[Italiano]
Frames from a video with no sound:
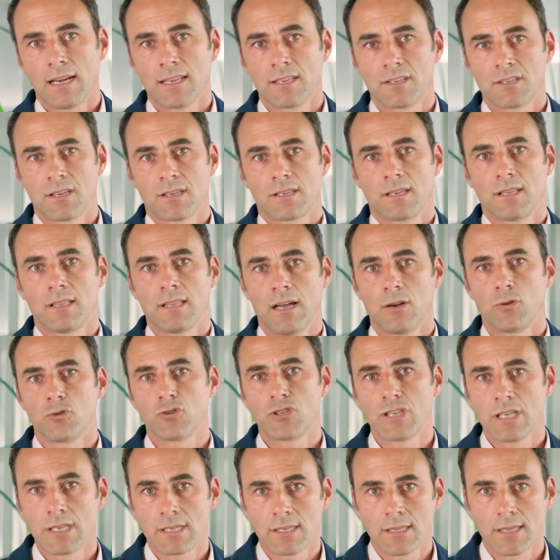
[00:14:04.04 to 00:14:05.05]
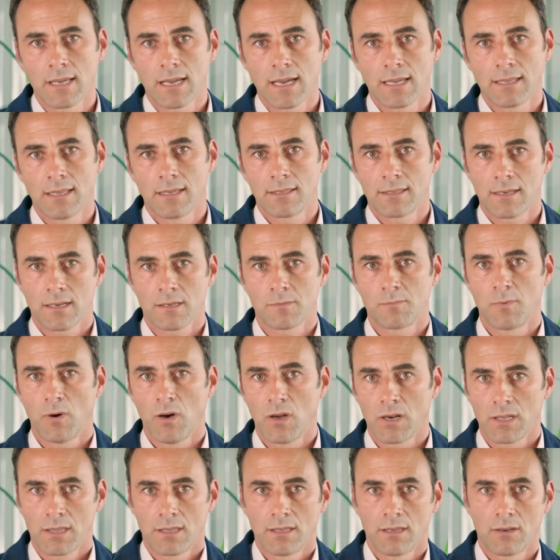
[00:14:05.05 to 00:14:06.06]
la necessità logistica dei
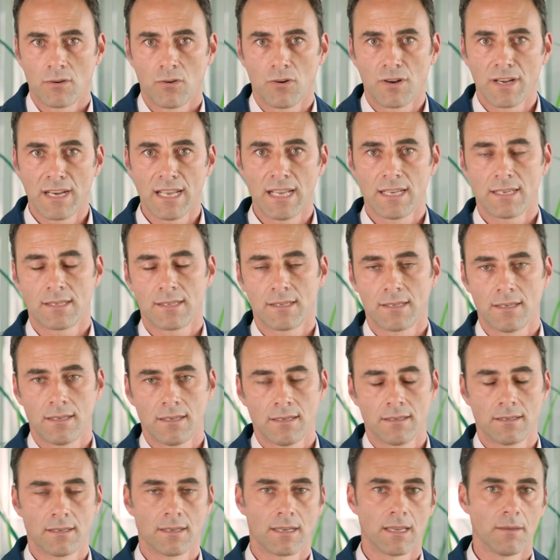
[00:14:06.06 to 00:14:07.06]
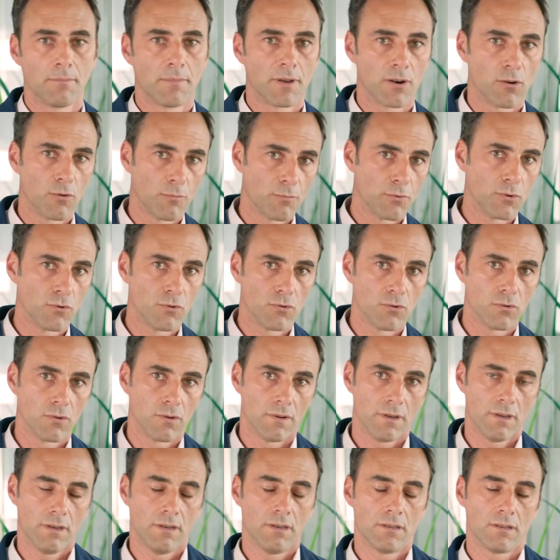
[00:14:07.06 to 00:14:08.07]
trasporti connessi, che per lo più
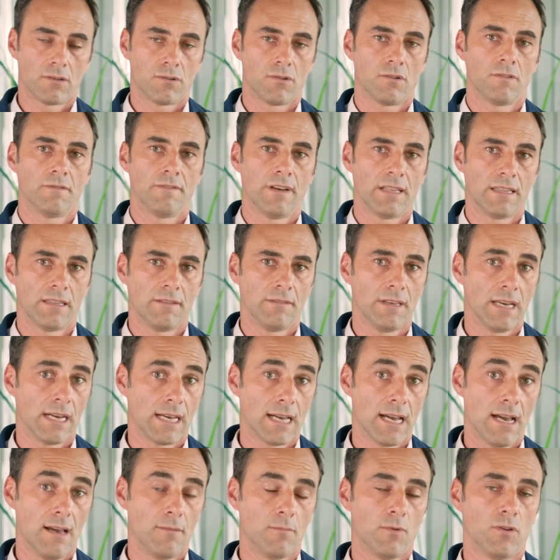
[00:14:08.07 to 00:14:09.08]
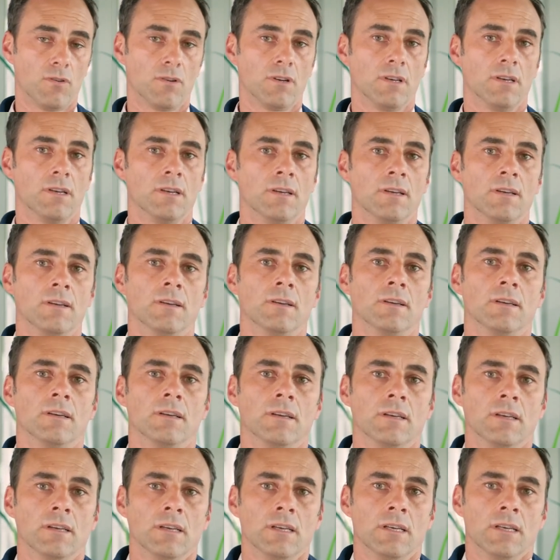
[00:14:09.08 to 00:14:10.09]
eh, sono fatti via camion.
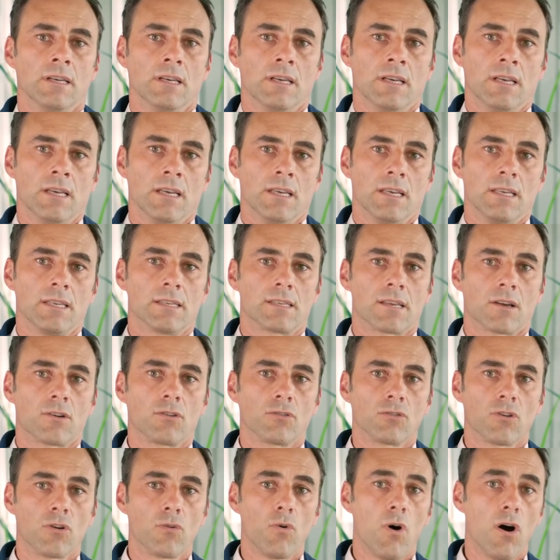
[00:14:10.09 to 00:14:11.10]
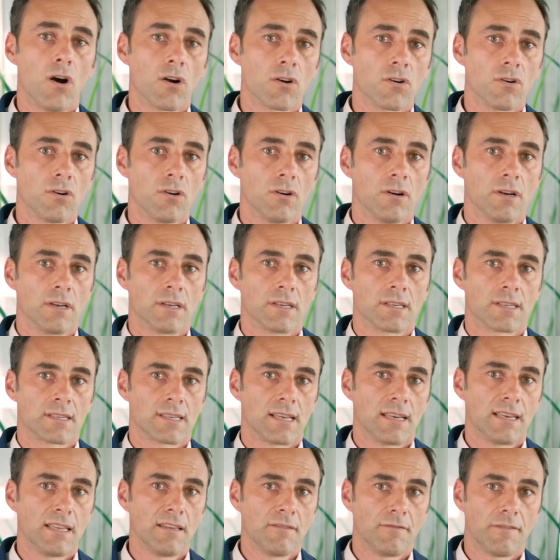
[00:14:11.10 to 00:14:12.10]
In secondo luogo,
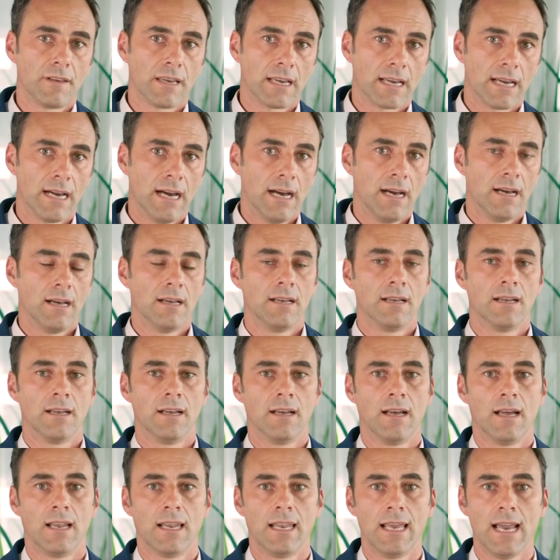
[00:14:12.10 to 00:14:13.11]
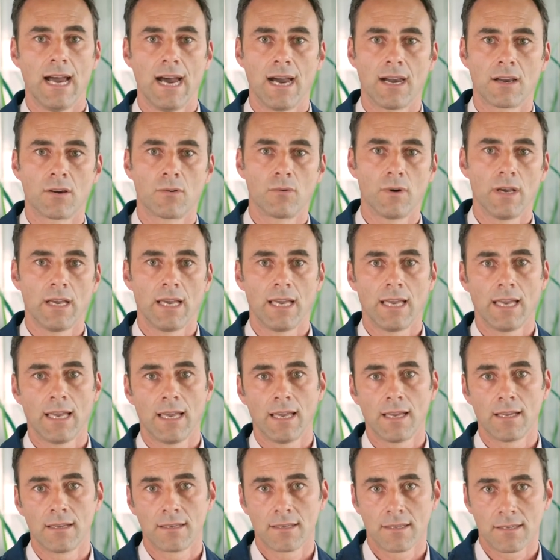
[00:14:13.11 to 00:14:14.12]
sanifica le acque
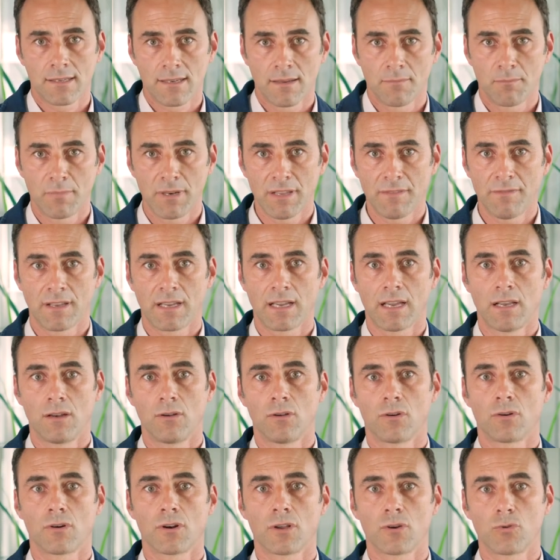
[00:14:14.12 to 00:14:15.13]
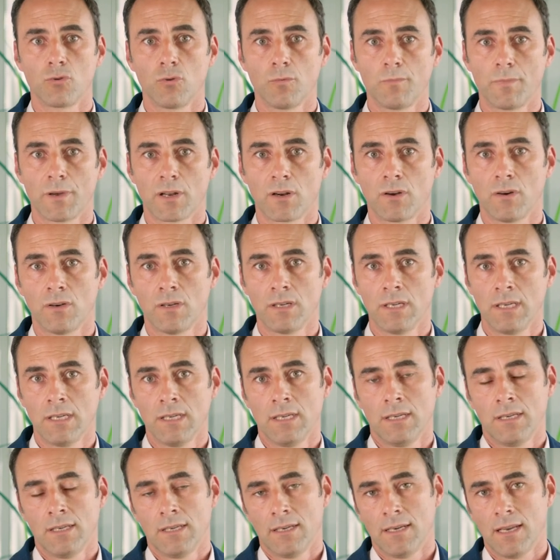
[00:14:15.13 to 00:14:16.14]
e semplifica il loro recupero
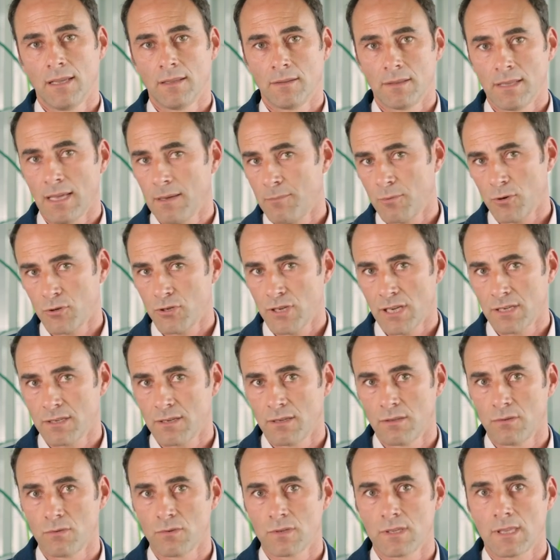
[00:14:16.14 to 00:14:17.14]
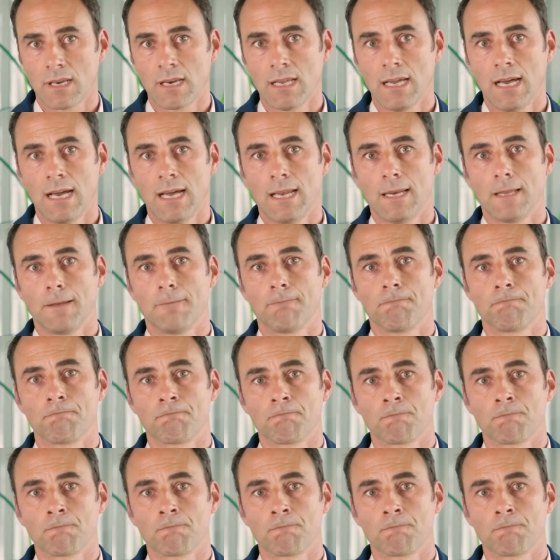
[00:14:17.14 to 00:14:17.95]
dai processi industriali,